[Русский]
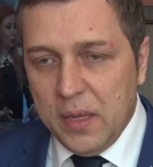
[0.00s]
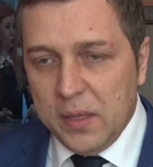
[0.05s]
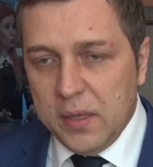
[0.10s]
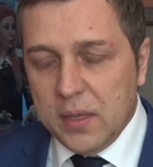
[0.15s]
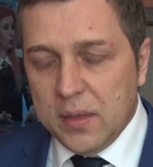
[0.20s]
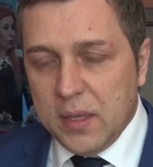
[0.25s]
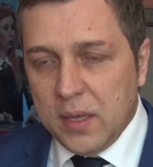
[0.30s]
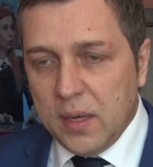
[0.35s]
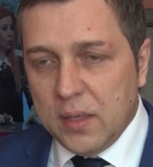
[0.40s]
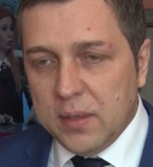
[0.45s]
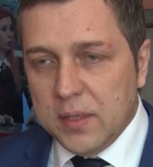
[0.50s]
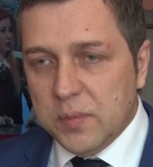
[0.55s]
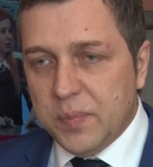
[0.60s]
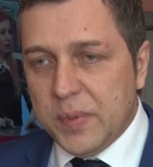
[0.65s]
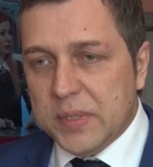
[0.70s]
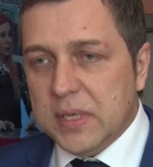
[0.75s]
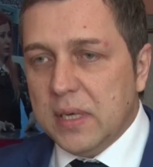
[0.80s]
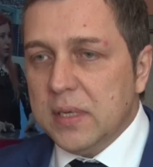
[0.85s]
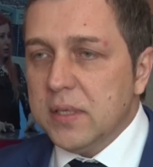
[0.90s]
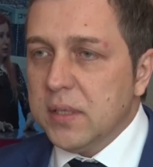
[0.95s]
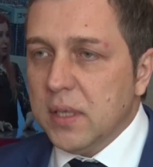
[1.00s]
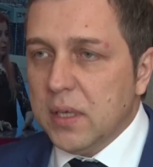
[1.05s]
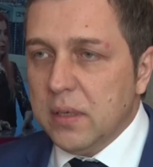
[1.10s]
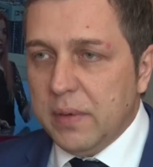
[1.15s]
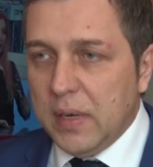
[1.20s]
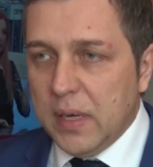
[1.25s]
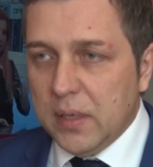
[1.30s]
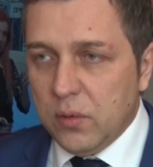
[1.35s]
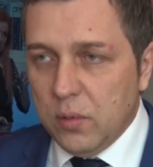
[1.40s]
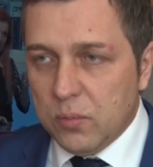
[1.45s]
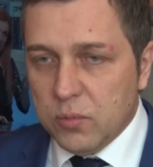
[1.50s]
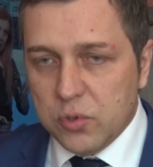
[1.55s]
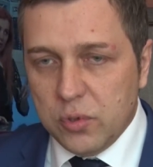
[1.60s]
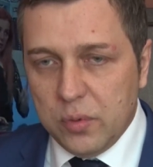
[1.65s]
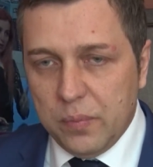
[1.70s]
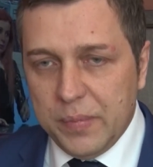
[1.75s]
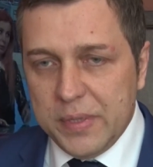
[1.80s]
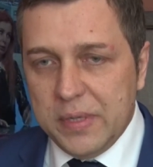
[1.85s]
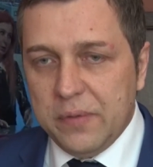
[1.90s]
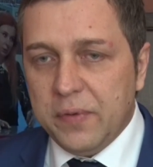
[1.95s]
Неоднократно специалисты говорят о том,
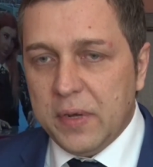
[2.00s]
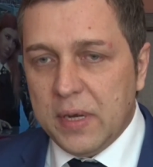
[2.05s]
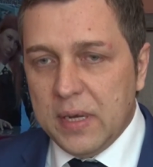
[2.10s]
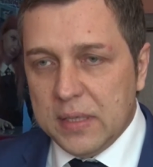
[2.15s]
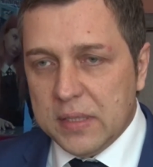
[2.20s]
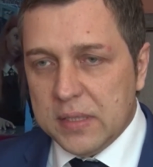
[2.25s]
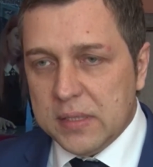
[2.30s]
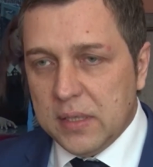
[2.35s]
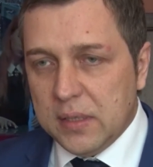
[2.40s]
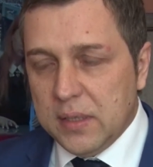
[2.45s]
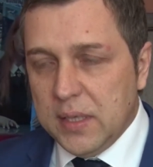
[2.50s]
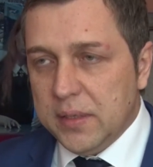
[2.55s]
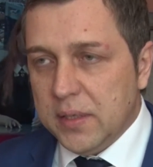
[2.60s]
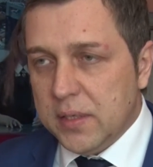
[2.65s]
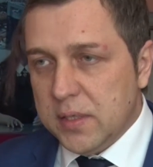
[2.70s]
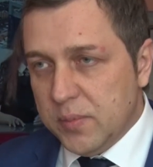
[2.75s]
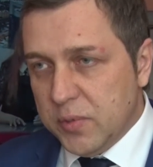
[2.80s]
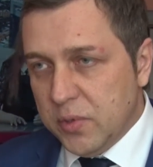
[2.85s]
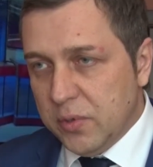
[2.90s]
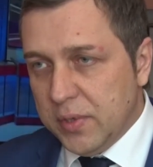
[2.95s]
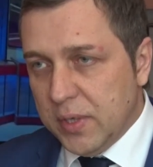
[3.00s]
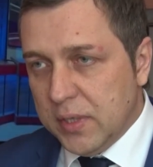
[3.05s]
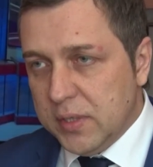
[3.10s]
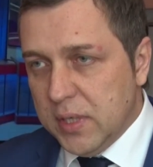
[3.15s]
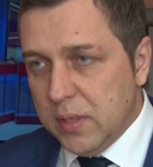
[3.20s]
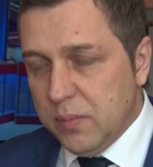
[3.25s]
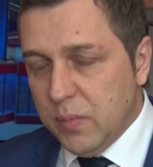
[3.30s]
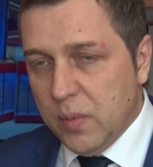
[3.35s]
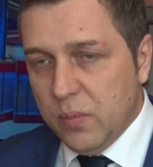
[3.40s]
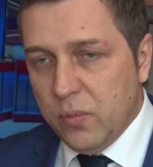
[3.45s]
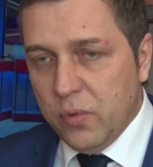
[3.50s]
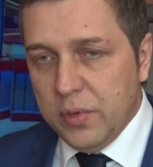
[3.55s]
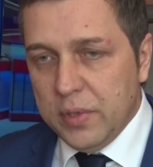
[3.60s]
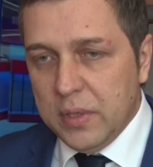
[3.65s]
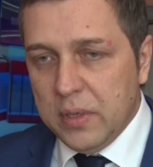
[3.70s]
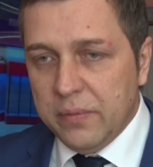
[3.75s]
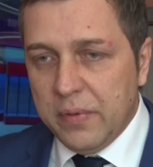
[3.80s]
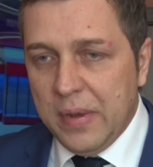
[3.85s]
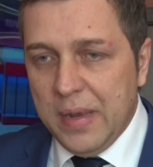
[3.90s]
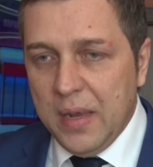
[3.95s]
что модификация данных 737
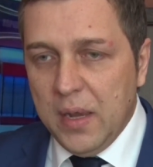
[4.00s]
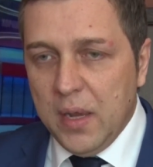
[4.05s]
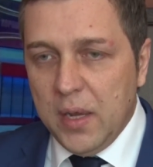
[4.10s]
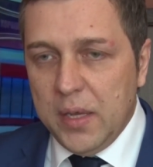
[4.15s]
Боингов